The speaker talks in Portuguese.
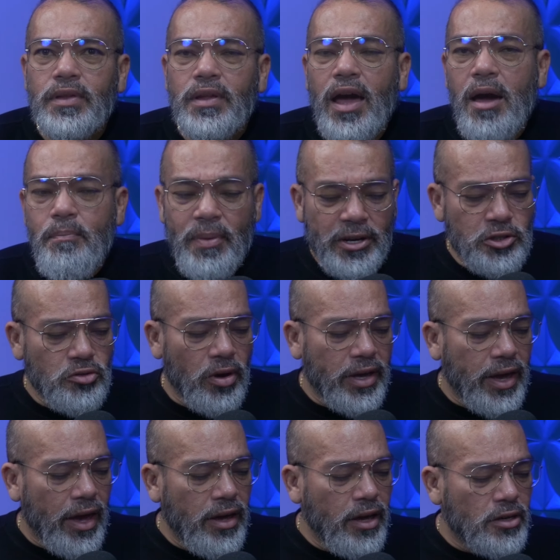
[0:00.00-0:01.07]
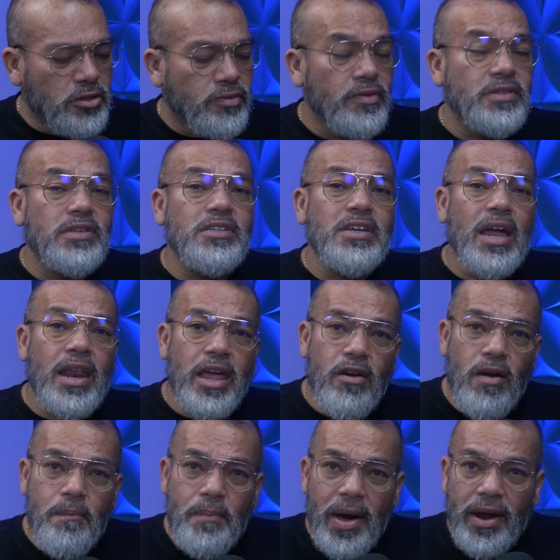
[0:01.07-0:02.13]
Ah, pastor, que isso? Você já
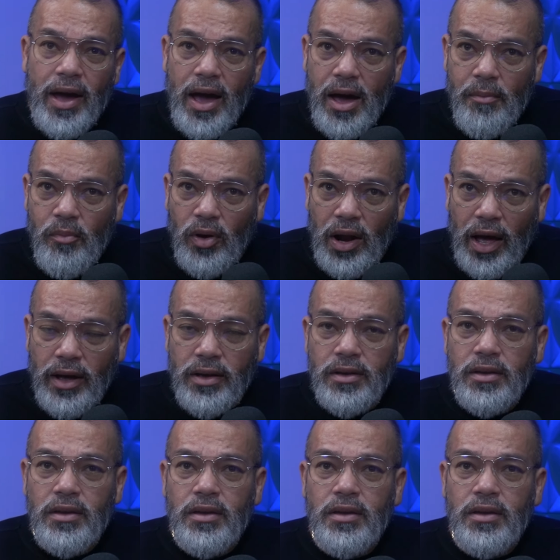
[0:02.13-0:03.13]
leu a parábola